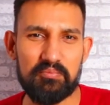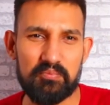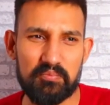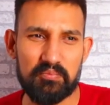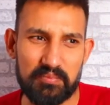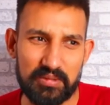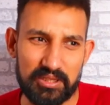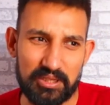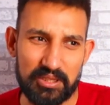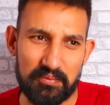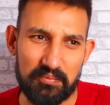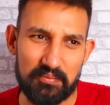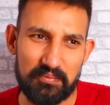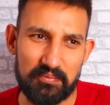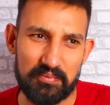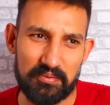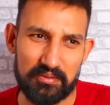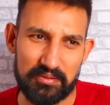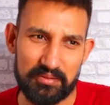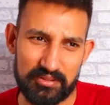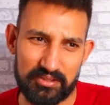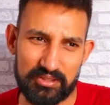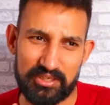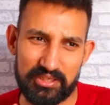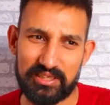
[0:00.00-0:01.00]
मतलब
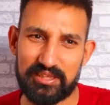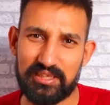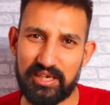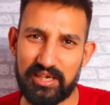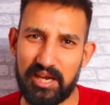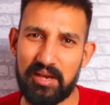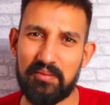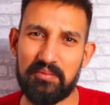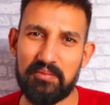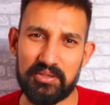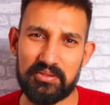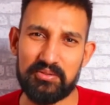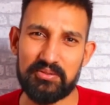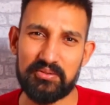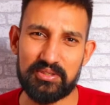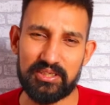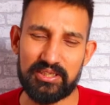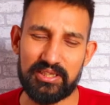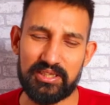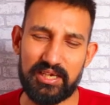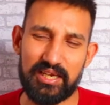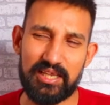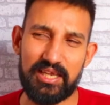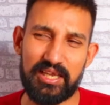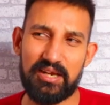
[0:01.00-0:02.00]
जितना हमने सोचा
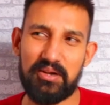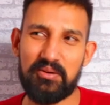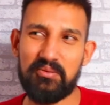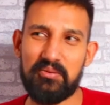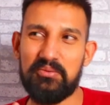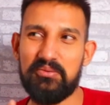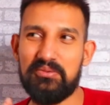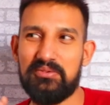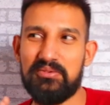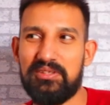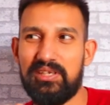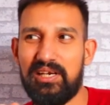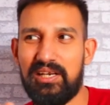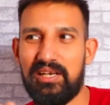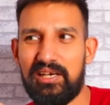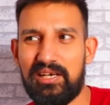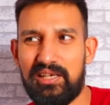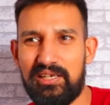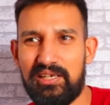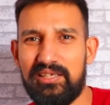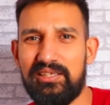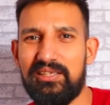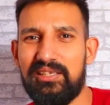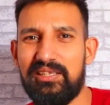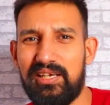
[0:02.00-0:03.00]
था ना यार उतना
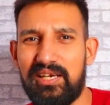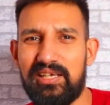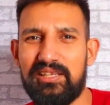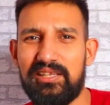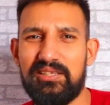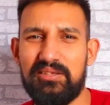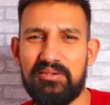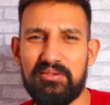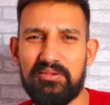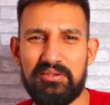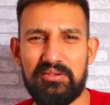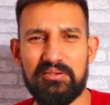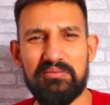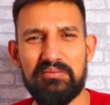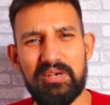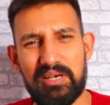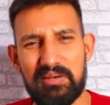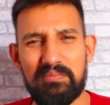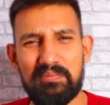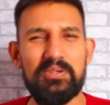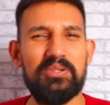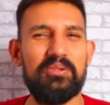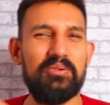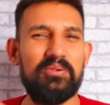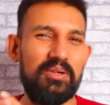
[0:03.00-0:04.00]
नहीं दिखाते हैं तो वहां
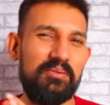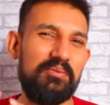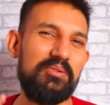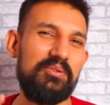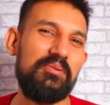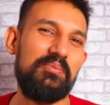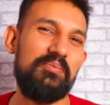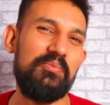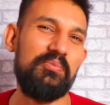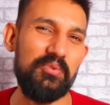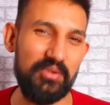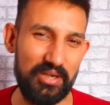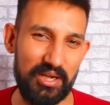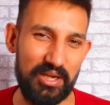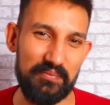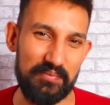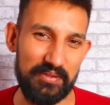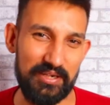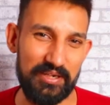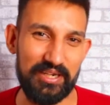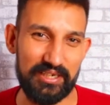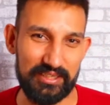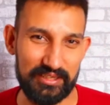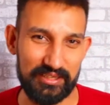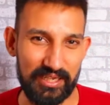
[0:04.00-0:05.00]
पर थोड़ा बहुत बुरा
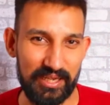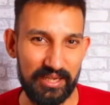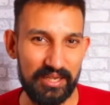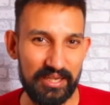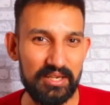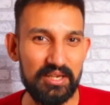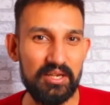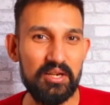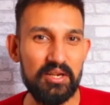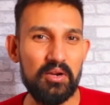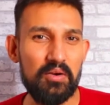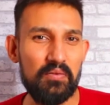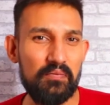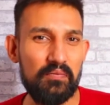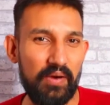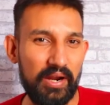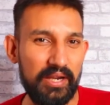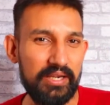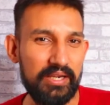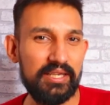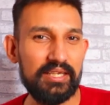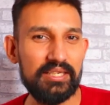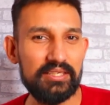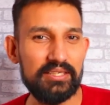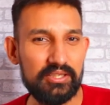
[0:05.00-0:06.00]
भी लगता है
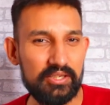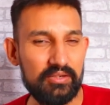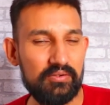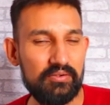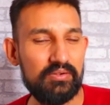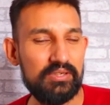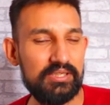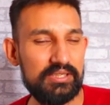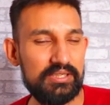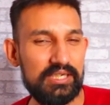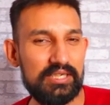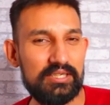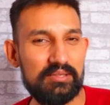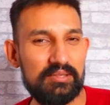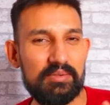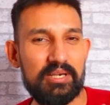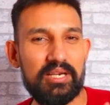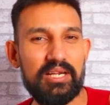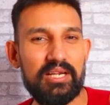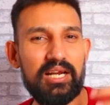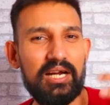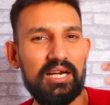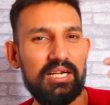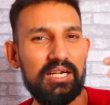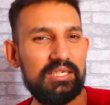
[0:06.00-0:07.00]
फाइटिंग सीक्वेंस जैसे
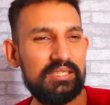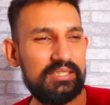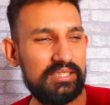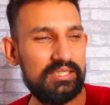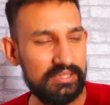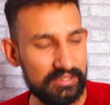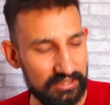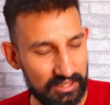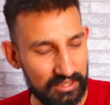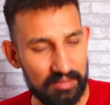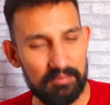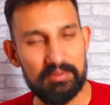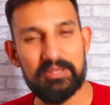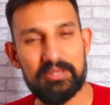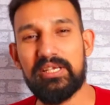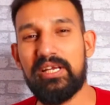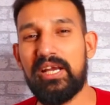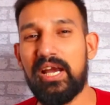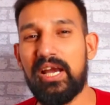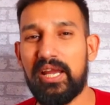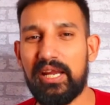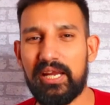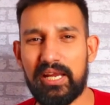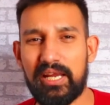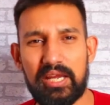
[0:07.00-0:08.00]
मैंने कहा जितने भी
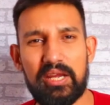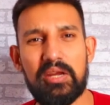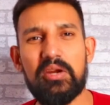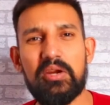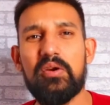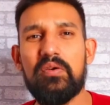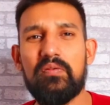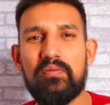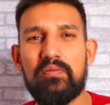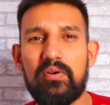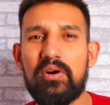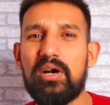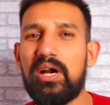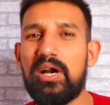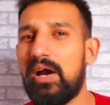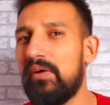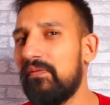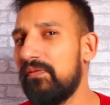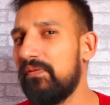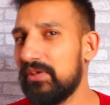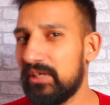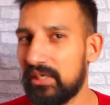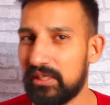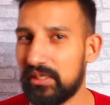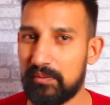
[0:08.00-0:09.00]
दिखाए गए वो
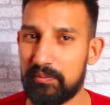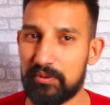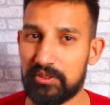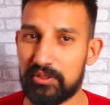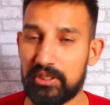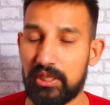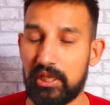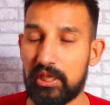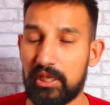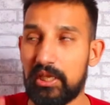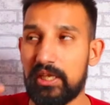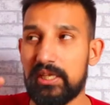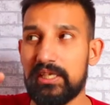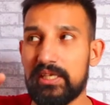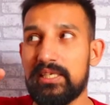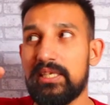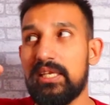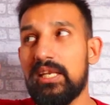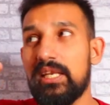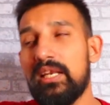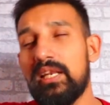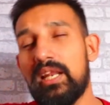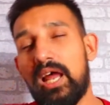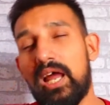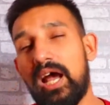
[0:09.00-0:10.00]
काफी ज्यादा पसंद आएंगे
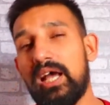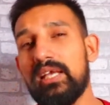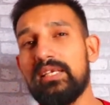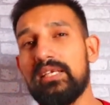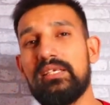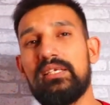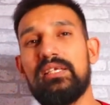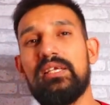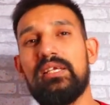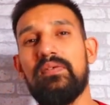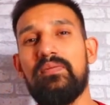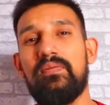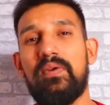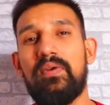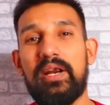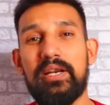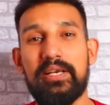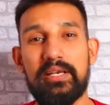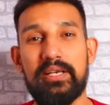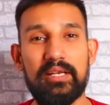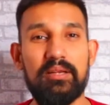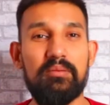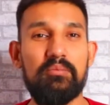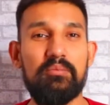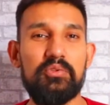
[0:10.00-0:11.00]
इसकी लास्ट की
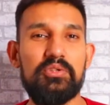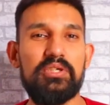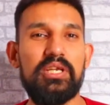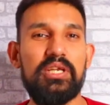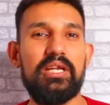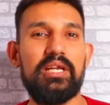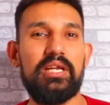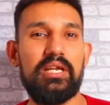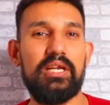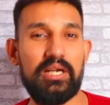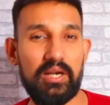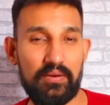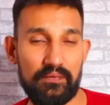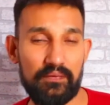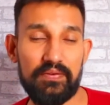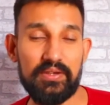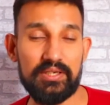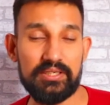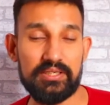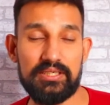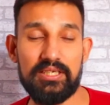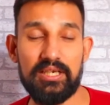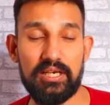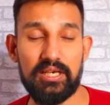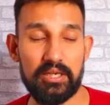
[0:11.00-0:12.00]
फाइटिंग मुझे काफी
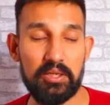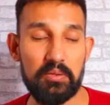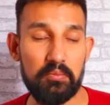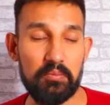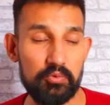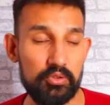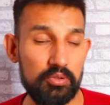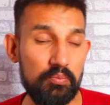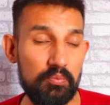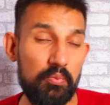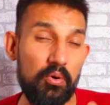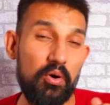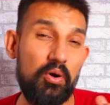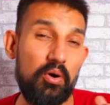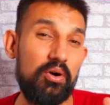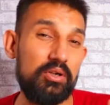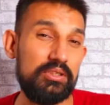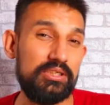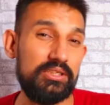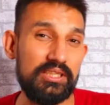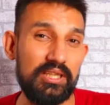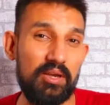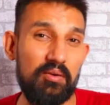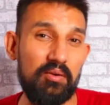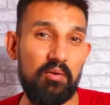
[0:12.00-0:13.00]
अच्छी लगी मुझे बहुत
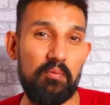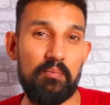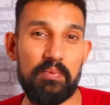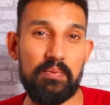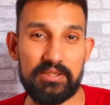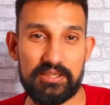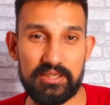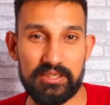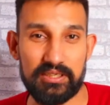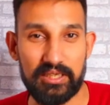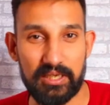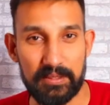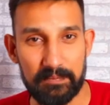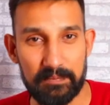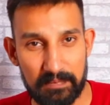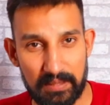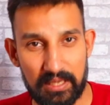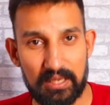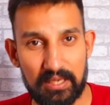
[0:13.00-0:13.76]
ज्यादा वो पसंद आई